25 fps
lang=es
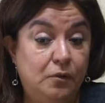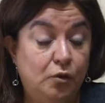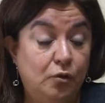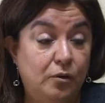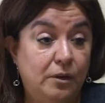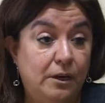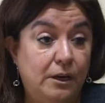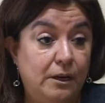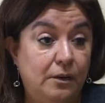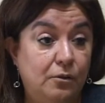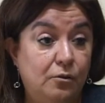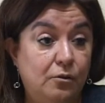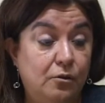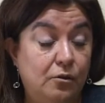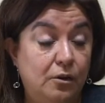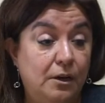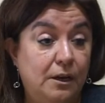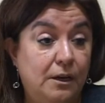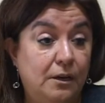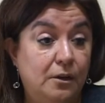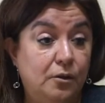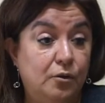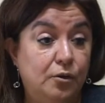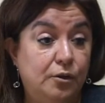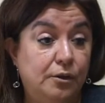tocado con
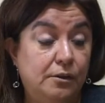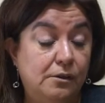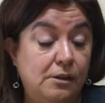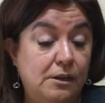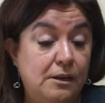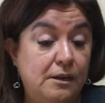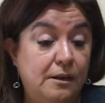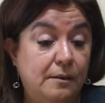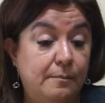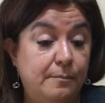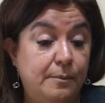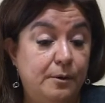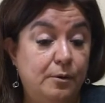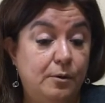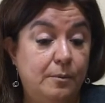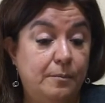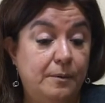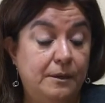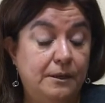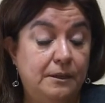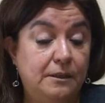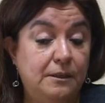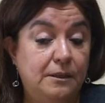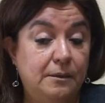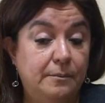la cortina, pero
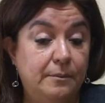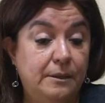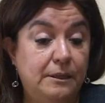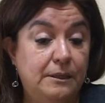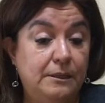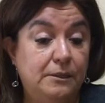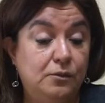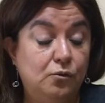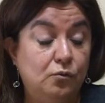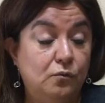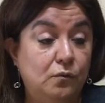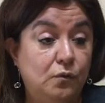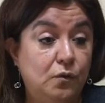aparentemente hizo un